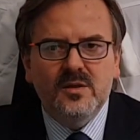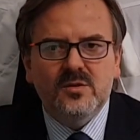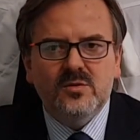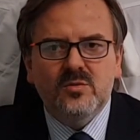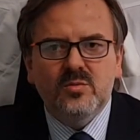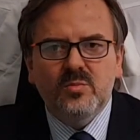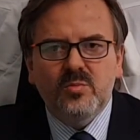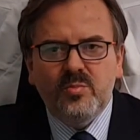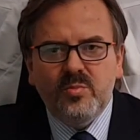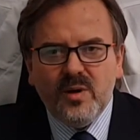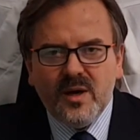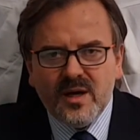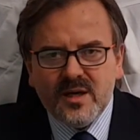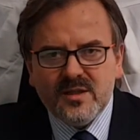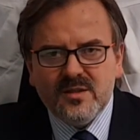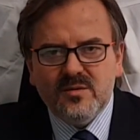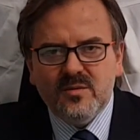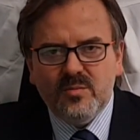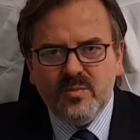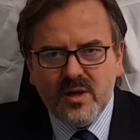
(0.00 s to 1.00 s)
Więc tu
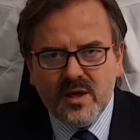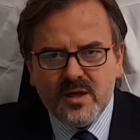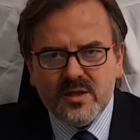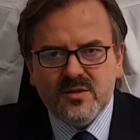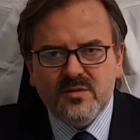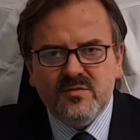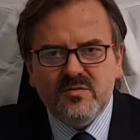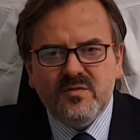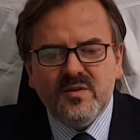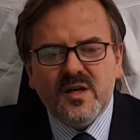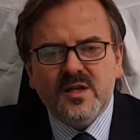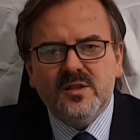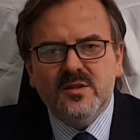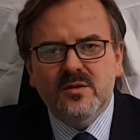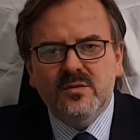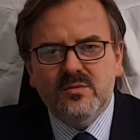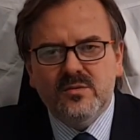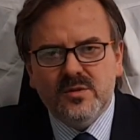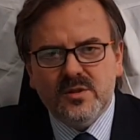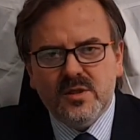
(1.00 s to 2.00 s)
bardzo, bardzo
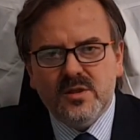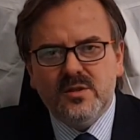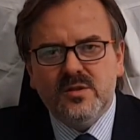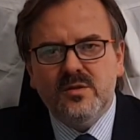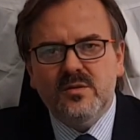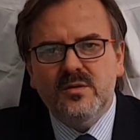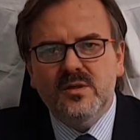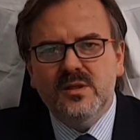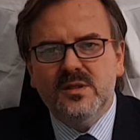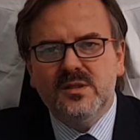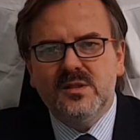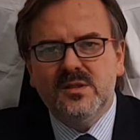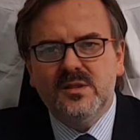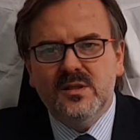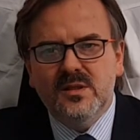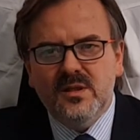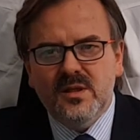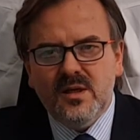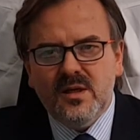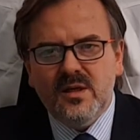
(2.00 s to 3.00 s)
ważną rzeczą jest
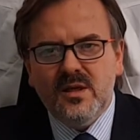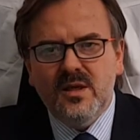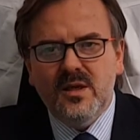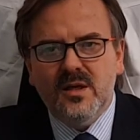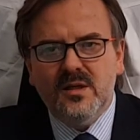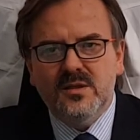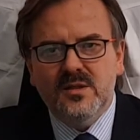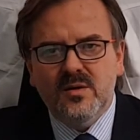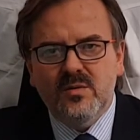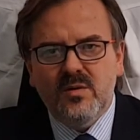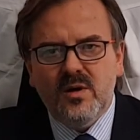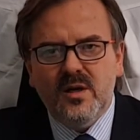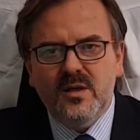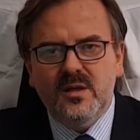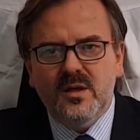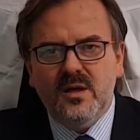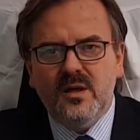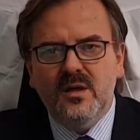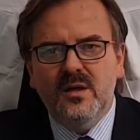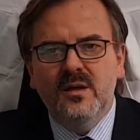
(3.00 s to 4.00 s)
synergia
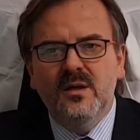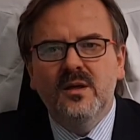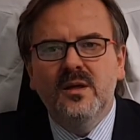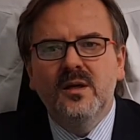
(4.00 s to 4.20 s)
działania